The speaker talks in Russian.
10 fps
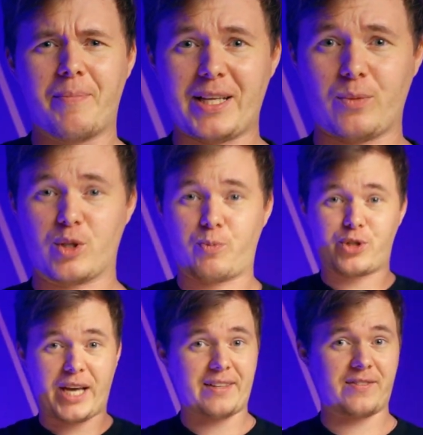Поэтому
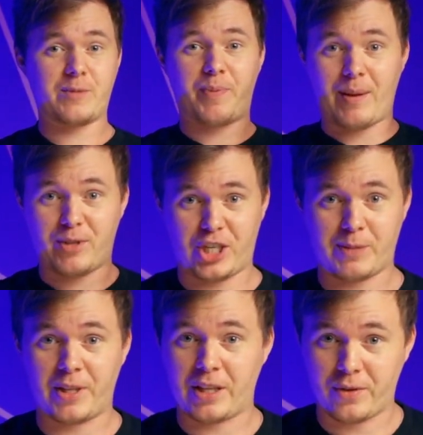спускайтесь здесь прямо сейчас
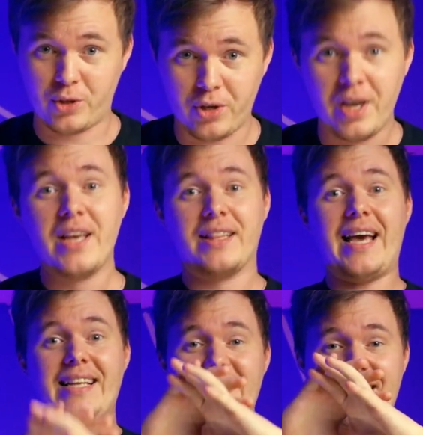под это видео,
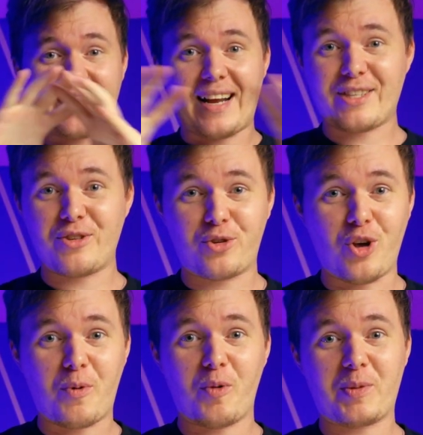найдите красную
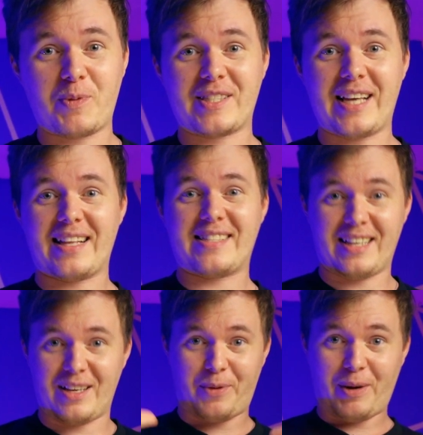кнопку
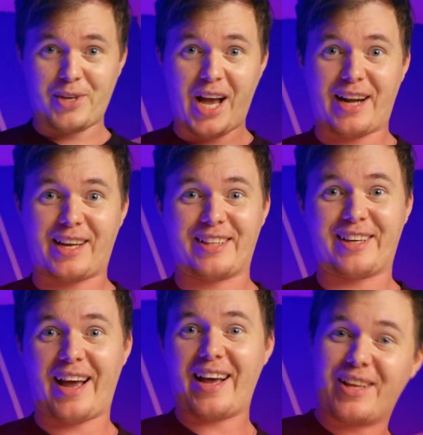подписаться, она прям яркая
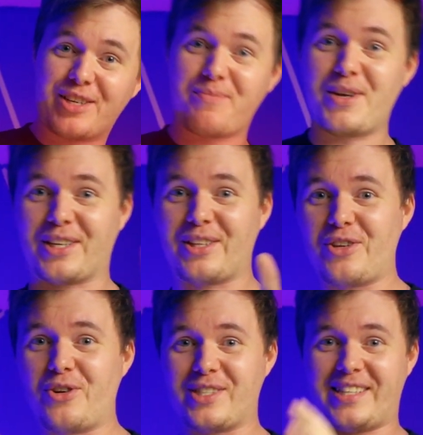такая, нажмите на
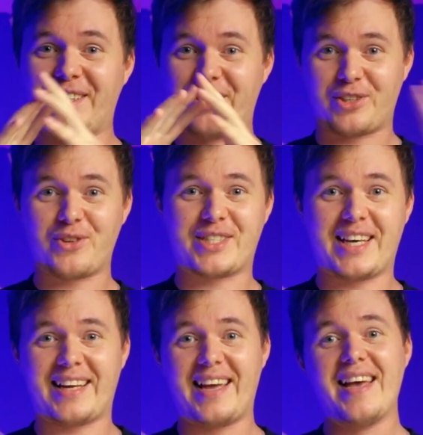нее, сделайте ее
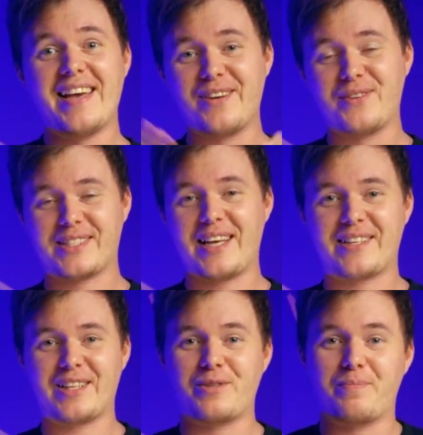серой, и вы
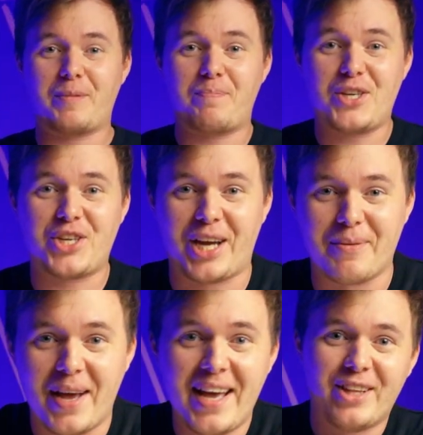станете нашим подписчиком.